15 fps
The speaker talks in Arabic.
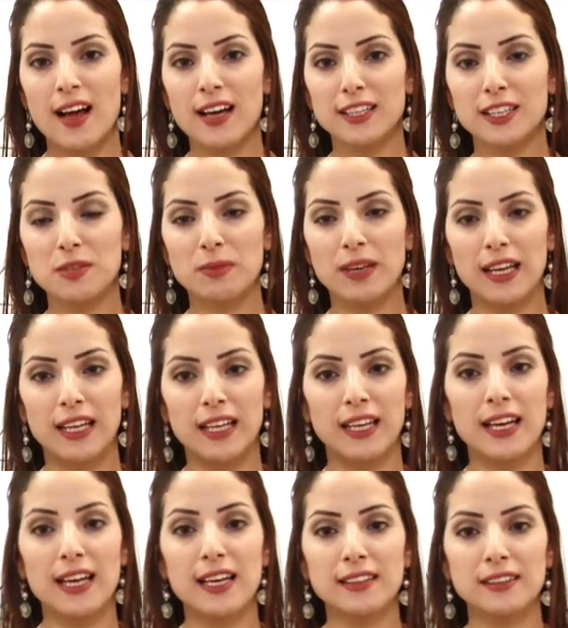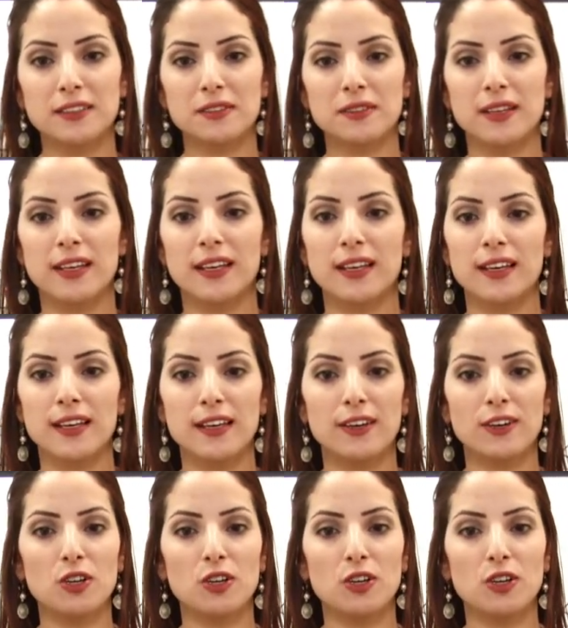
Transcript: عرض إمكانيات آه،